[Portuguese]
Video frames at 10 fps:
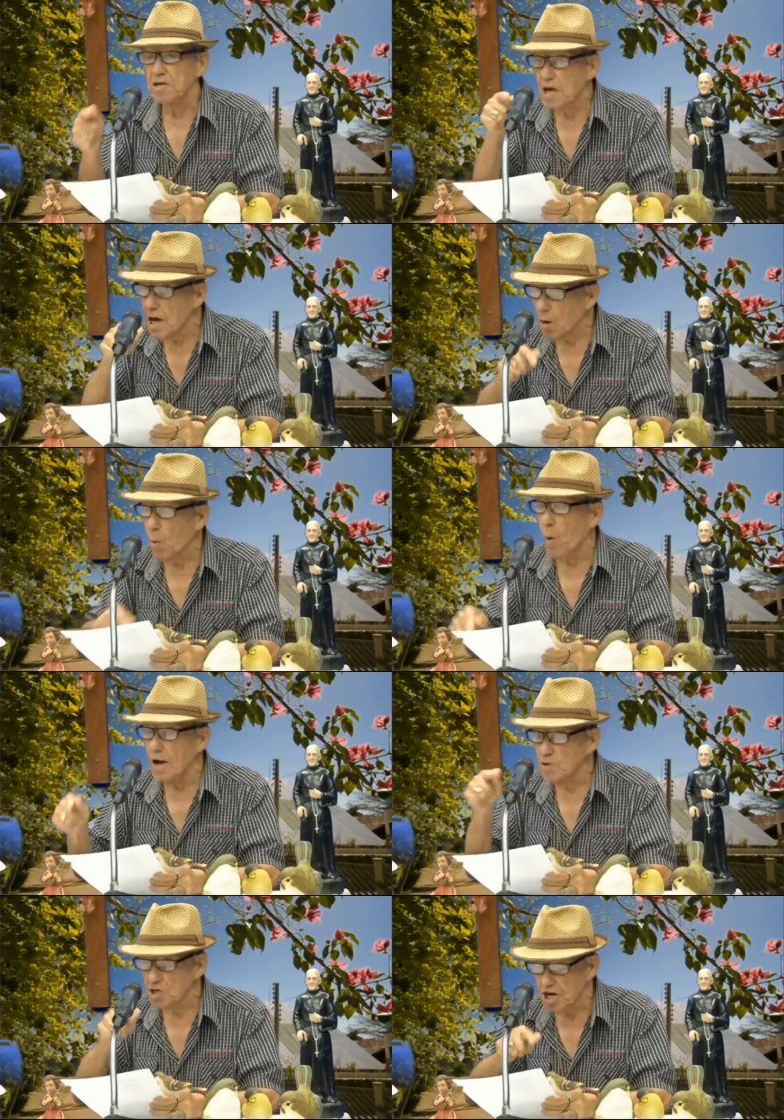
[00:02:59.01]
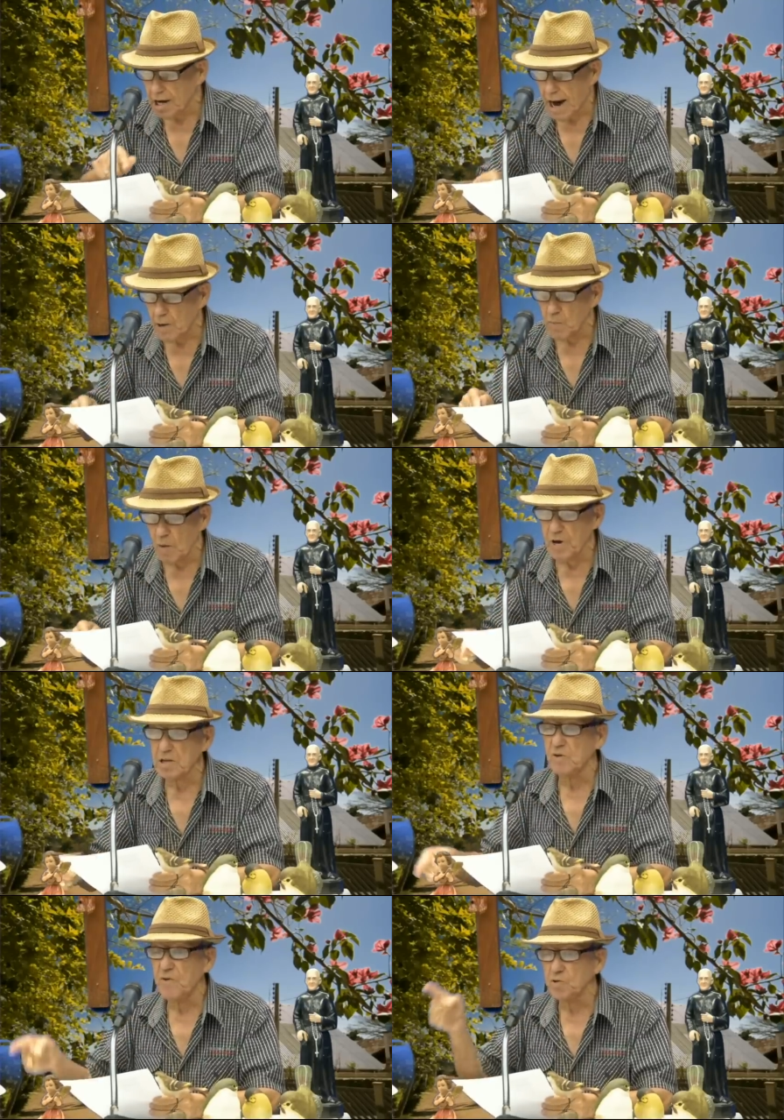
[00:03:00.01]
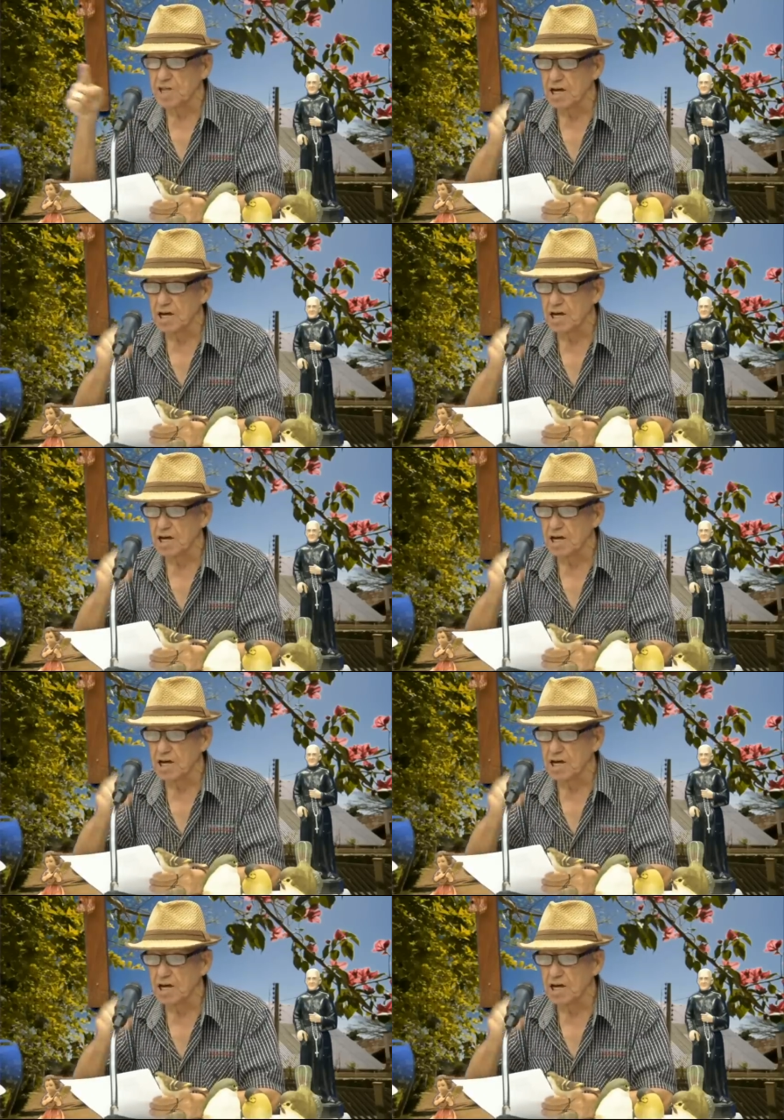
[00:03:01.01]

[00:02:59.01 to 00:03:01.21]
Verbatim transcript: Porque quando chegar o momento,